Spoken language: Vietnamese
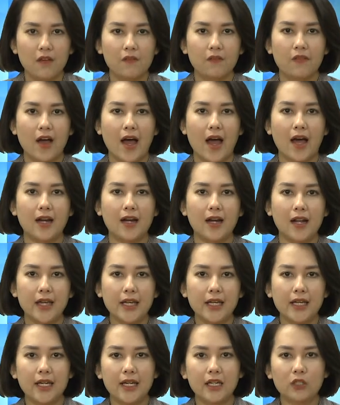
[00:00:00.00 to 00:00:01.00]
và lễ
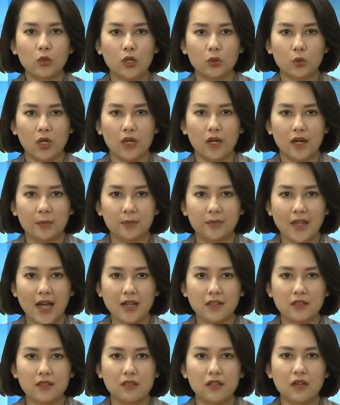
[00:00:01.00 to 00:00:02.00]
ký thỏa thuận hợp tác
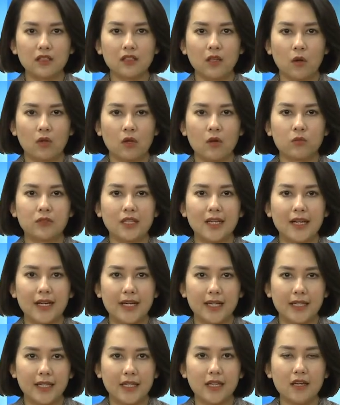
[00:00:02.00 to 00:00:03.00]
giữa Tổng công ty
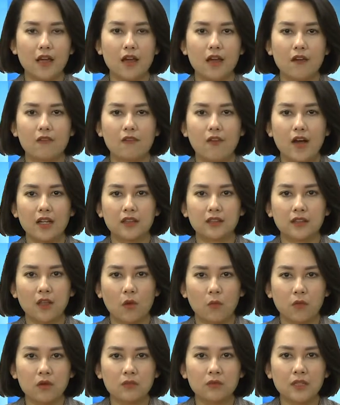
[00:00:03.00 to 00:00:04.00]
Khí và
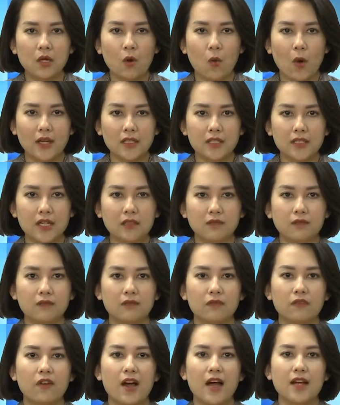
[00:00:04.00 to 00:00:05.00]
Tổng công ty Hóa chất
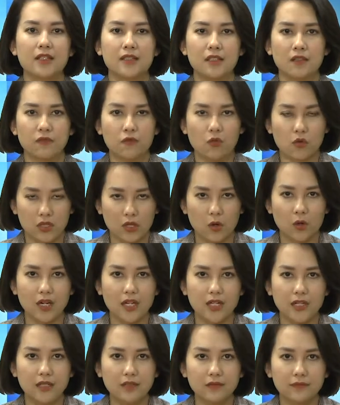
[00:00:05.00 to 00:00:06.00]
và Dịch vụ Dầu
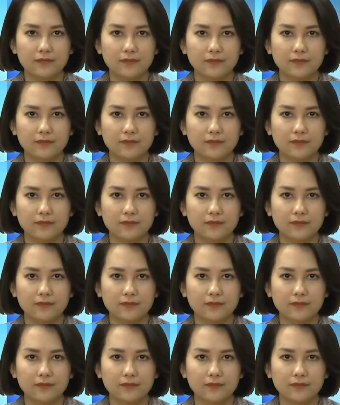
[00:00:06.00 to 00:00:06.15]
khí.